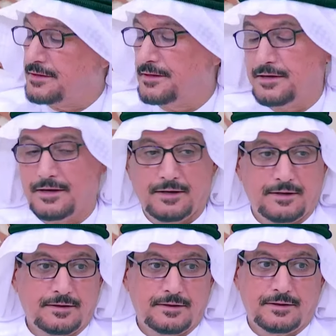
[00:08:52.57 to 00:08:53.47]
هنا
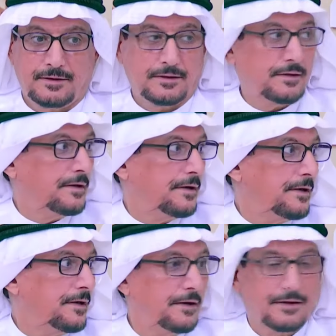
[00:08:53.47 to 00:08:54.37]
ابو عبد الله من الحبايب
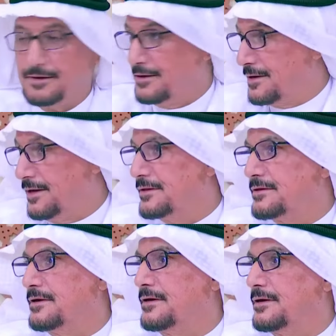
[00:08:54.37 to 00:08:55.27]
اي
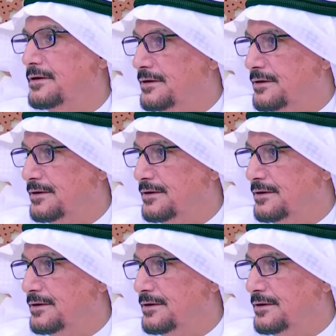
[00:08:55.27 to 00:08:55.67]
اكلت آه،